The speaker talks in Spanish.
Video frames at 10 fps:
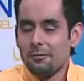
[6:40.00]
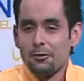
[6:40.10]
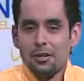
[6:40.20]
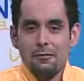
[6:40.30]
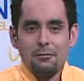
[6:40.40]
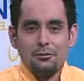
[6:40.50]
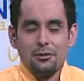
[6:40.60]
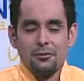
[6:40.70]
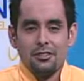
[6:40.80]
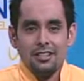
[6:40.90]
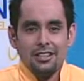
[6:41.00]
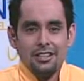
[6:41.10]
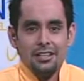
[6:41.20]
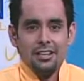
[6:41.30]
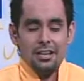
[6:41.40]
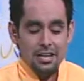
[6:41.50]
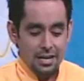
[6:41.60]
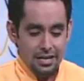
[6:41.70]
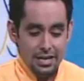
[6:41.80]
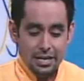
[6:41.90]
el programa Fusión.
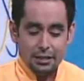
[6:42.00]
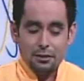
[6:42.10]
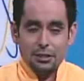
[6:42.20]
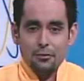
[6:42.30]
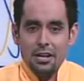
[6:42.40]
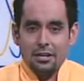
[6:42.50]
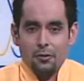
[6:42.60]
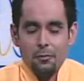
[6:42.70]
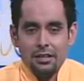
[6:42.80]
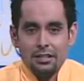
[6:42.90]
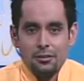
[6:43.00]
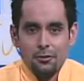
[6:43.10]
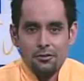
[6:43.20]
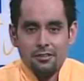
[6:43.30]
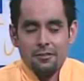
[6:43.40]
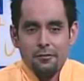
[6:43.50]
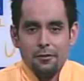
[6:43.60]
Y le quiero hacer una recomendación.